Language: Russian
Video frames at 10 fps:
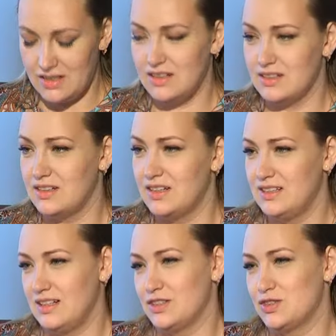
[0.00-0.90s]
Э,
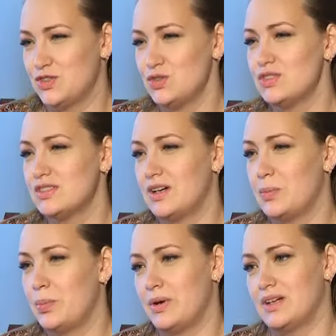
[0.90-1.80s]
итак, что же
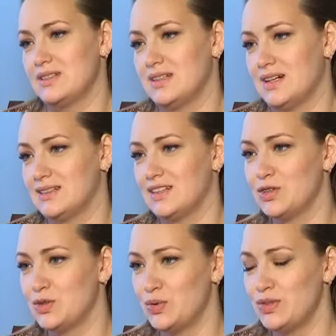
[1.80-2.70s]
за праздник
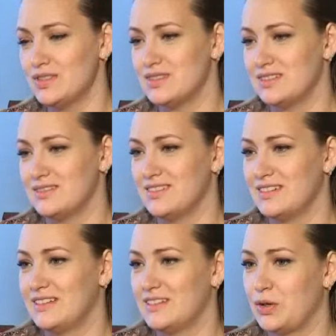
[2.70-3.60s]
этот Троица,
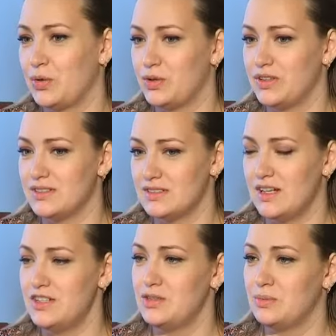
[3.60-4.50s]
такой
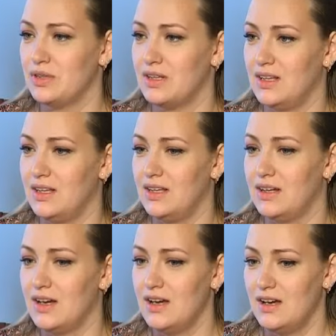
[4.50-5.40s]
значимый
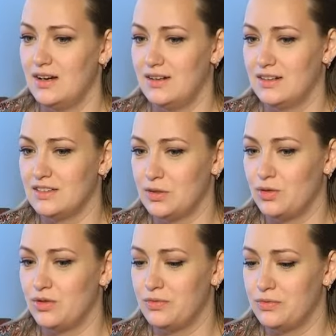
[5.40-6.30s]
и э,
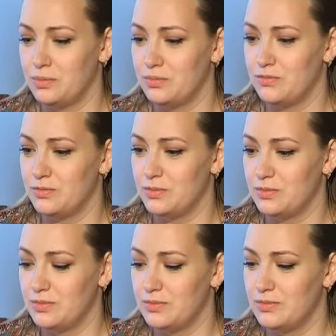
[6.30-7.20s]
такой
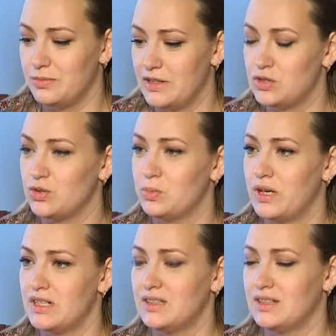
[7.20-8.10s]
большой
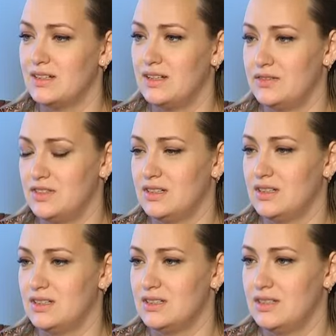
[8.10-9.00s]
праздник для всех
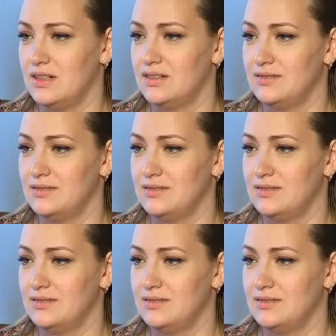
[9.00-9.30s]
христиан?